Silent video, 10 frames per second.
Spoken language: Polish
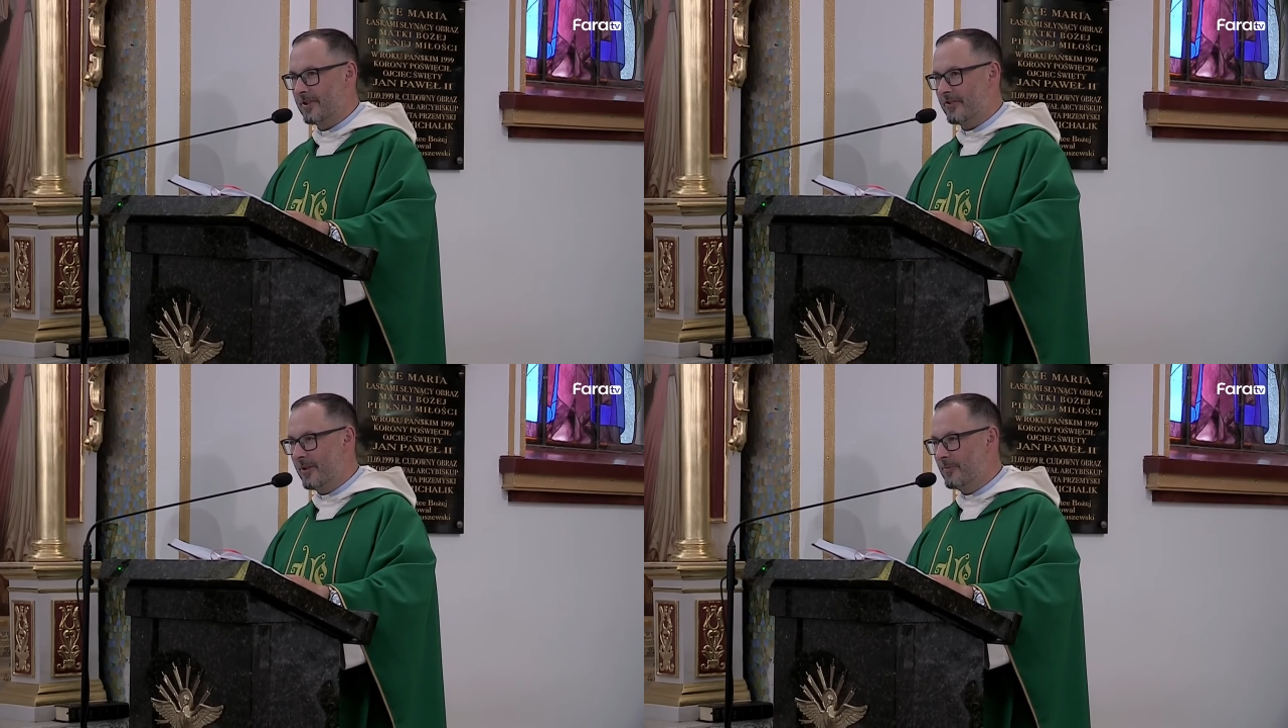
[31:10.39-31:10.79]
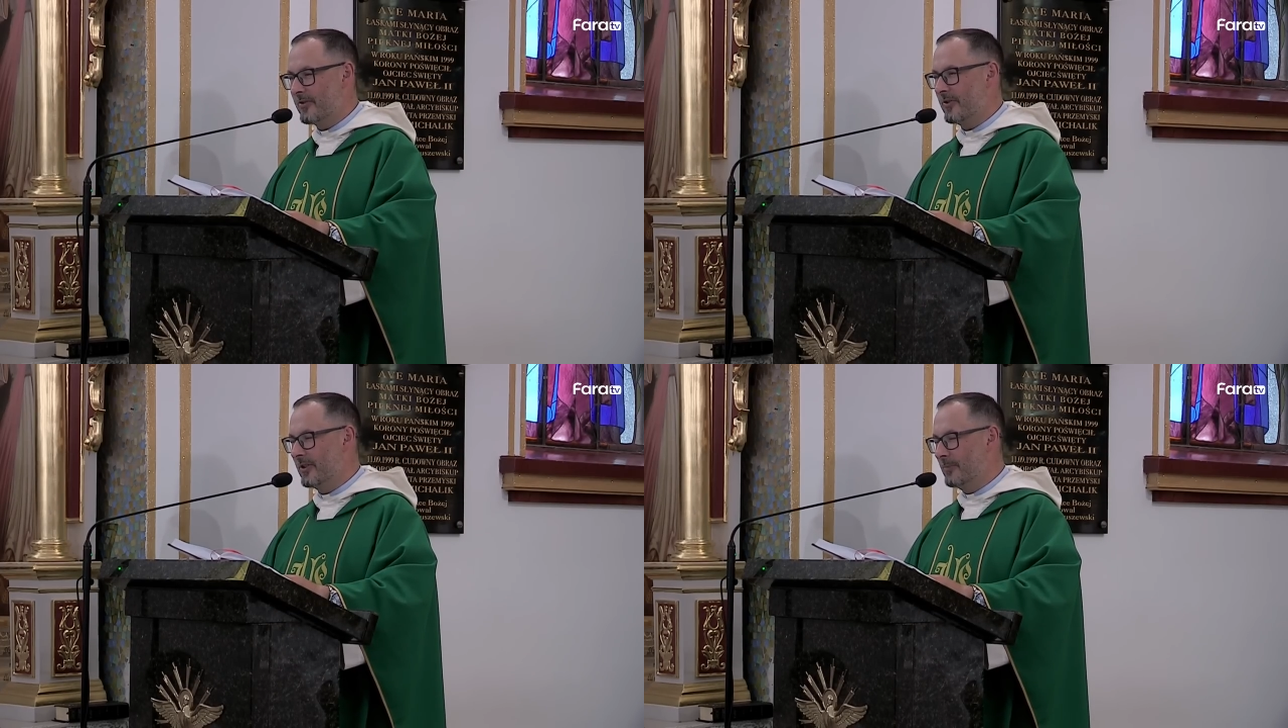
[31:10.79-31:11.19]

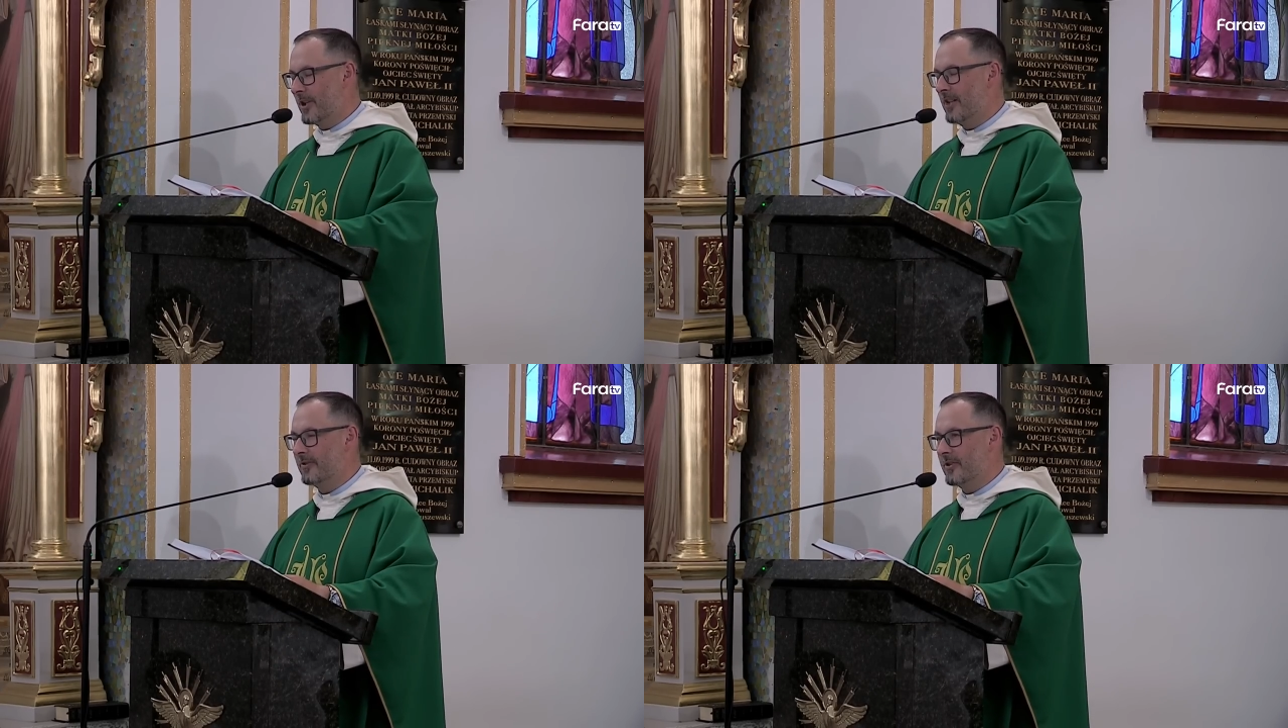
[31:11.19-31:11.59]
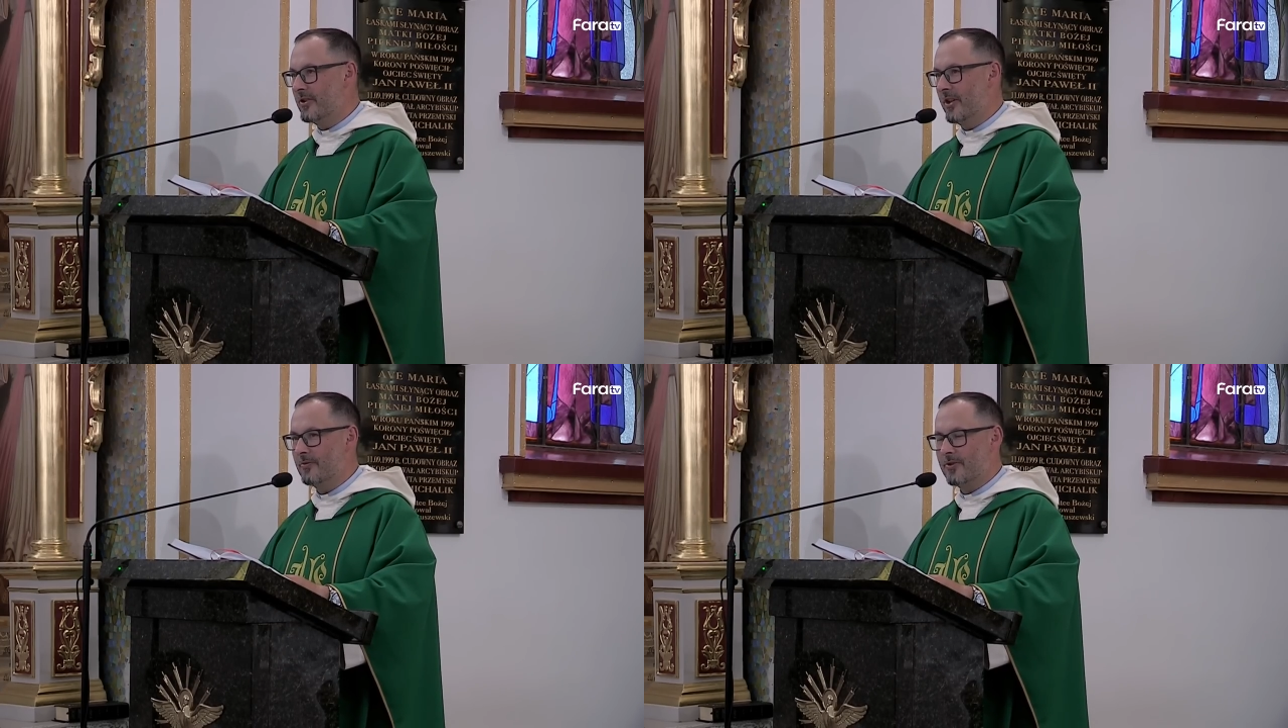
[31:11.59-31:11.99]
Czasami jest to
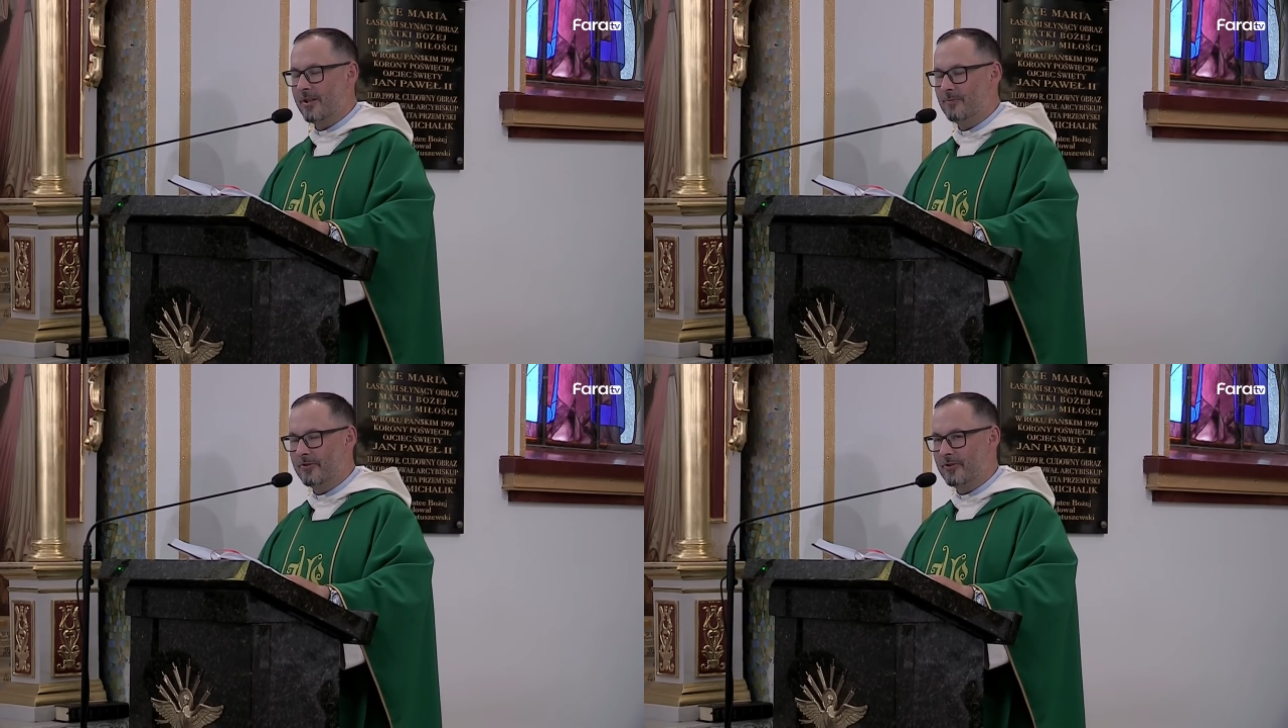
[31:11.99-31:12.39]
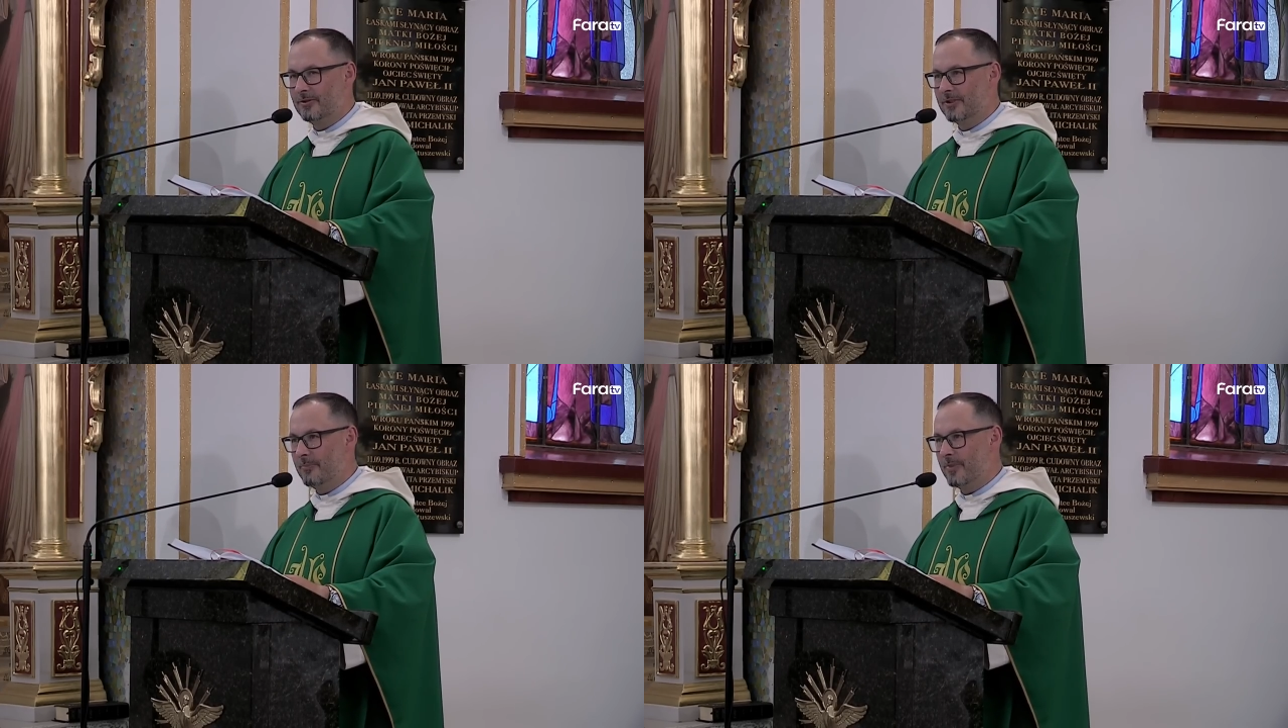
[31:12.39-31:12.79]
naprawdę ciężka,
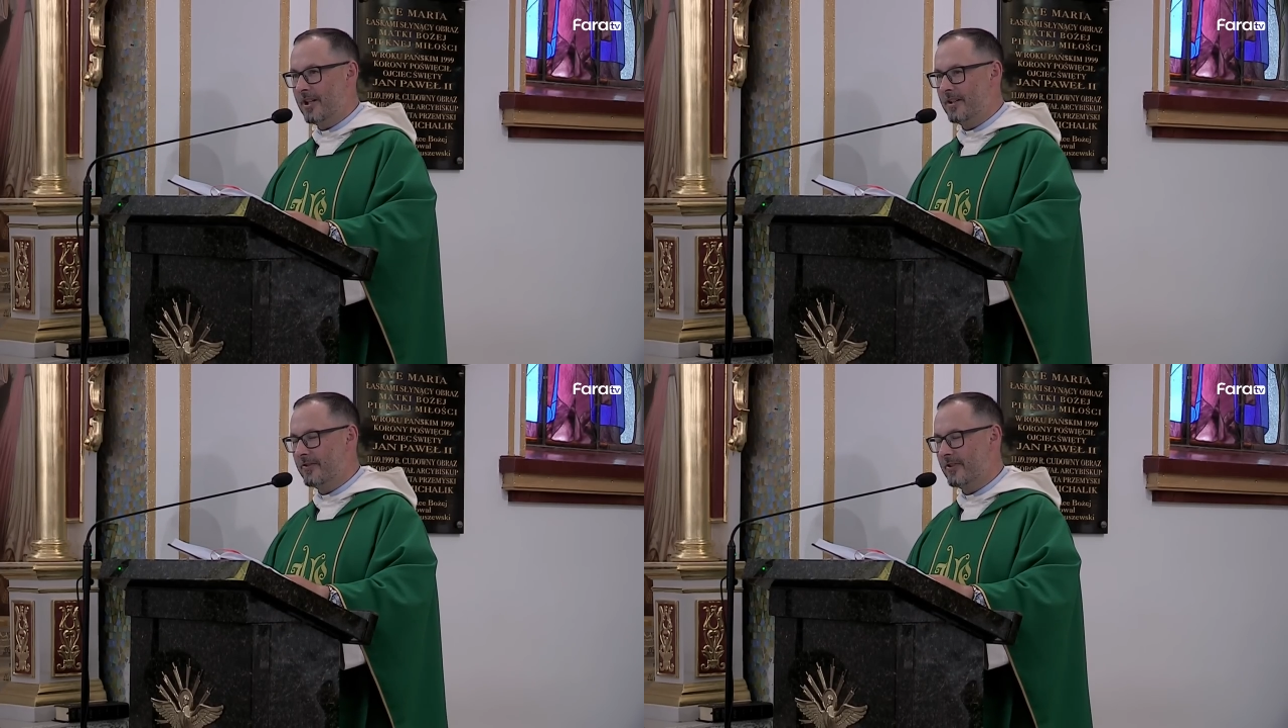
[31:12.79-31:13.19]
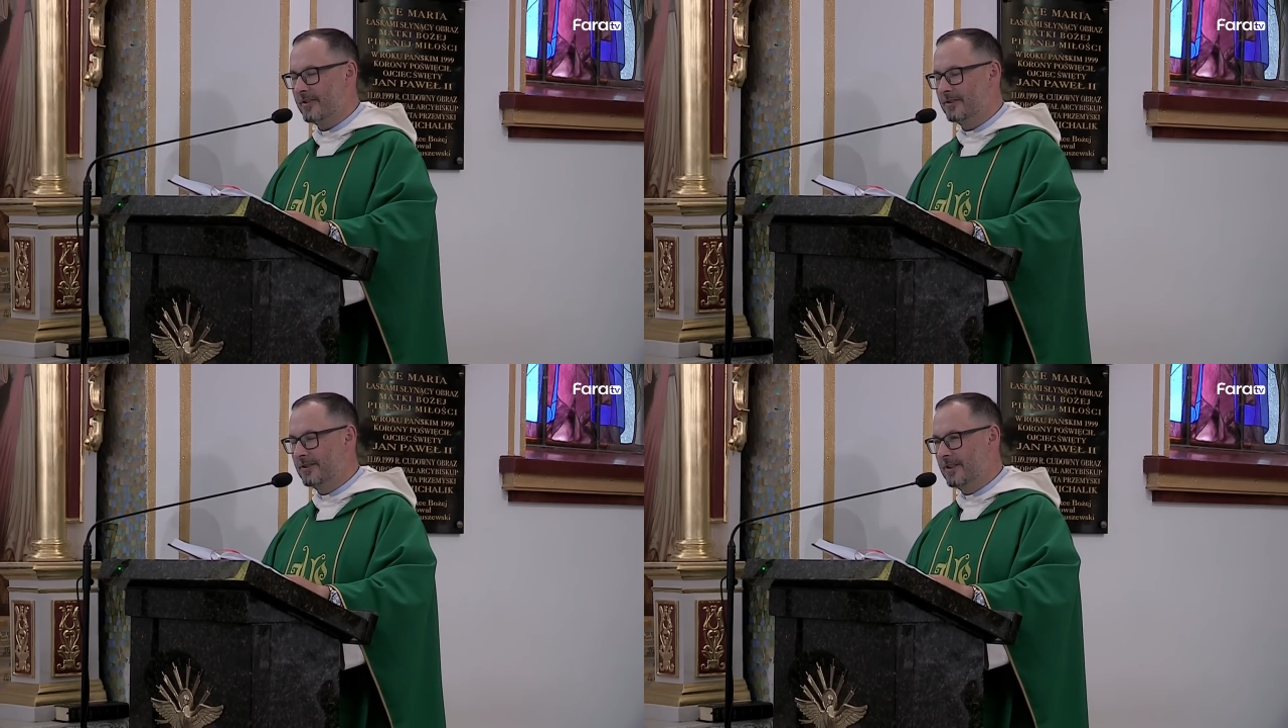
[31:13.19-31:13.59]
mozolna
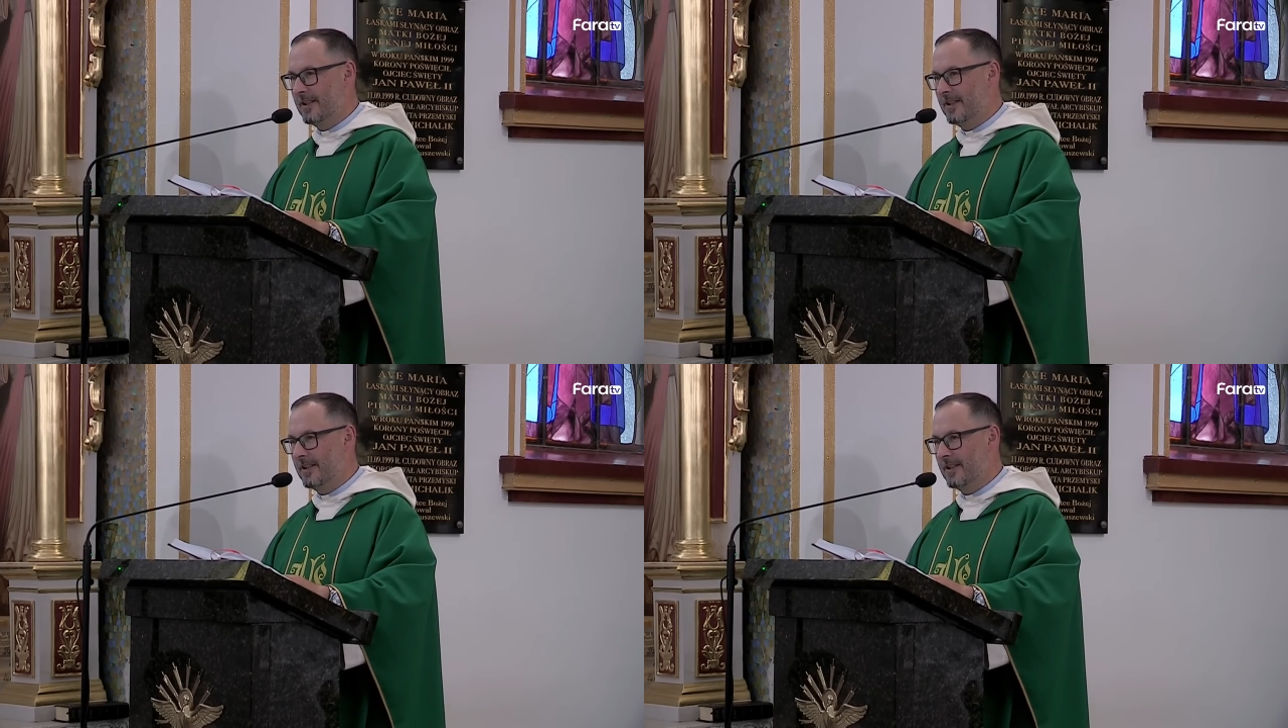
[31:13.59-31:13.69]
praca.